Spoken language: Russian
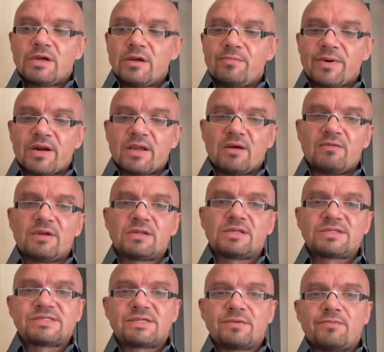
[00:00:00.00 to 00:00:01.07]
Некая
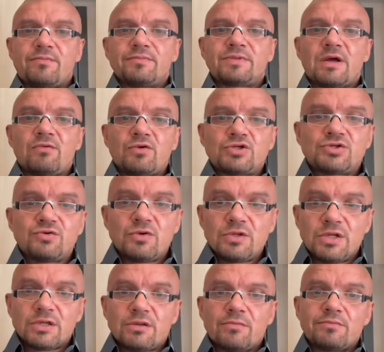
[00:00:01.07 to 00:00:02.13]
проявленность того, чего
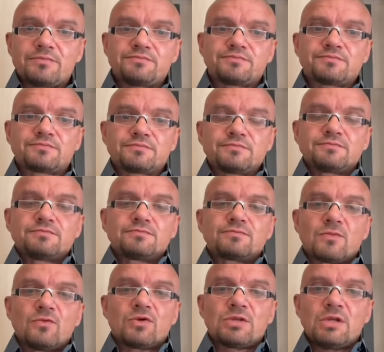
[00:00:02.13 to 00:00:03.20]
нет.
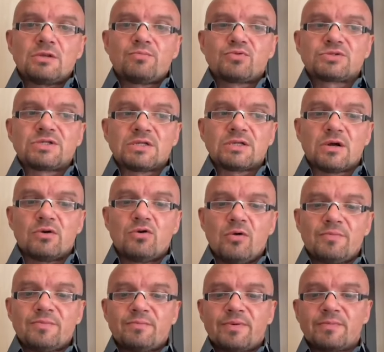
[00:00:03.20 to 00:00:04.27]
Вот нет пустота,
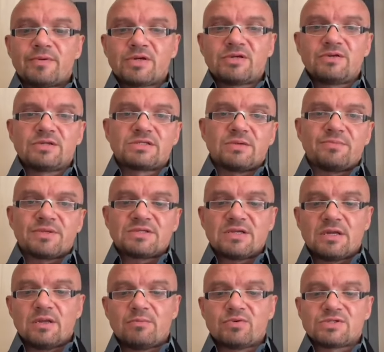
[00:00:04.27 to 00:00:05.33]
хлоп, появился,
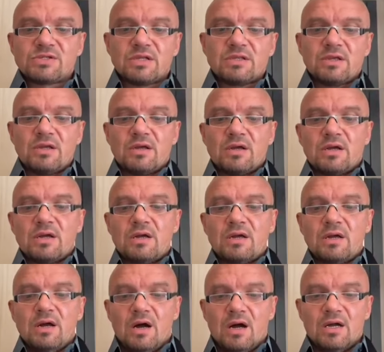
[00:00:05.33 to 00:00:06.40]
описание пустота,
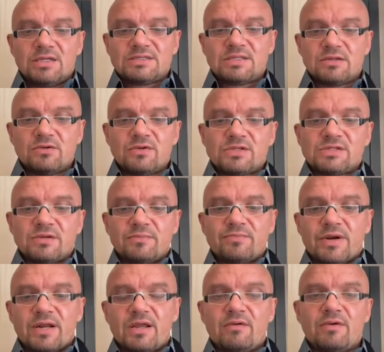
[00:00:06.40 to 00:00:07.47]
а, а становится
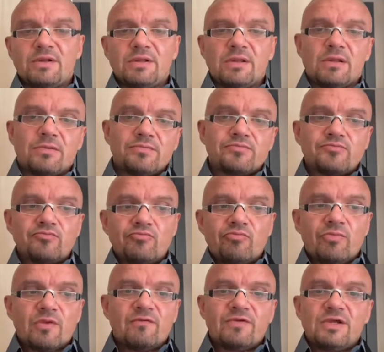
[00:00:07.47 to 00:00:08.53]
проявленной.
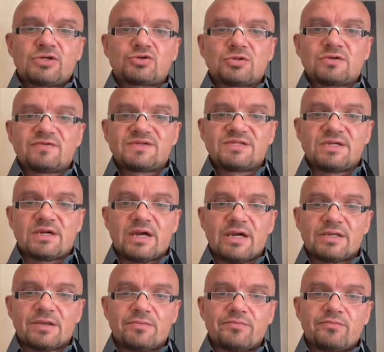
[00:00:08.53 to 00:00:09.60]
В ней что-то
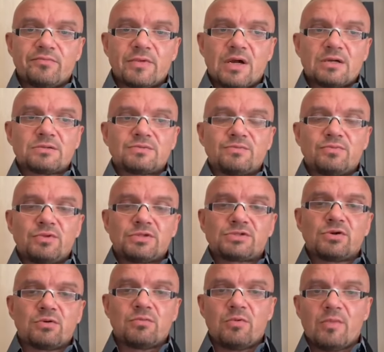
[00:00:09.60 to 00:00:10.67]
возникает, как
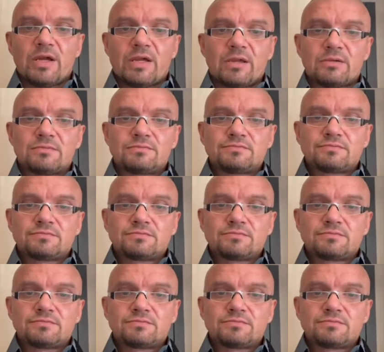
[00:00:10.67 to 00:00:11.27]
листок бумаги.